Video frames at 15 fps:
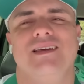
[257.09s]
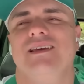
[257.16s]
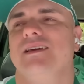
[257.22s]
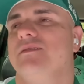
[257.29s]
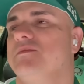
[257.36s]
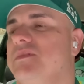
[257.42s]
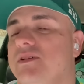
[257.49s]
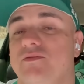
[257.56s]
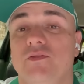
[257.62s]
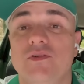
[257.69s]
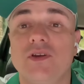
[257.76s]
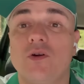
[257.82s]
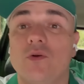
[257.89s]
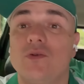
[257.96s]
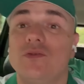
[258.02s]
é,
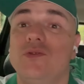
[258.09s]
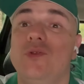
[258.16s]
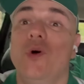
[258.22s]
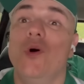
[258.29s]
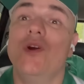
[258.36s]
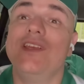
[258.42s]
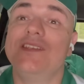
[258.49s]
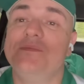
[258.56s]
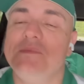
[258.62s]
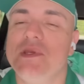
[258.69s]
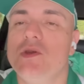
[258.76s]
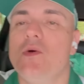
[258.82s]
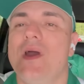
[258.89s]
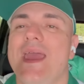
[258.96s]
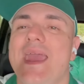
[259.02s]
foi dois
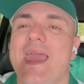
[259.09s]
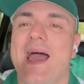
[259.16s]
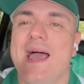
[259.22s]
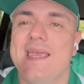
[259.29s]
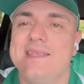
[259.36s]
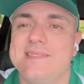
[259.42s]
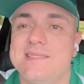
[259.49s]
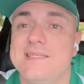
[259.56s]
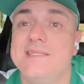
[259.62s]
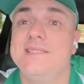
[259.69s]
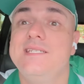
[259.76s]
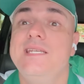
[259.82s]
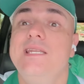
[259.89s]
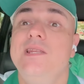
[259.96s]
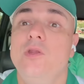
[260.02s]
mil reais
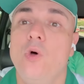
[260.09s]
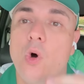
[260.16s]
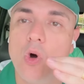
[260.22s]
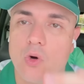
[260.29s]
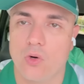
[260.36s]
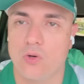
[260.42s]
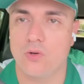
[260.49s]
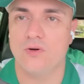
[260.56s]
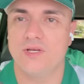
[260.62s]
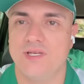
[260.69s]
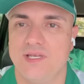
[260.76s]
de lucro.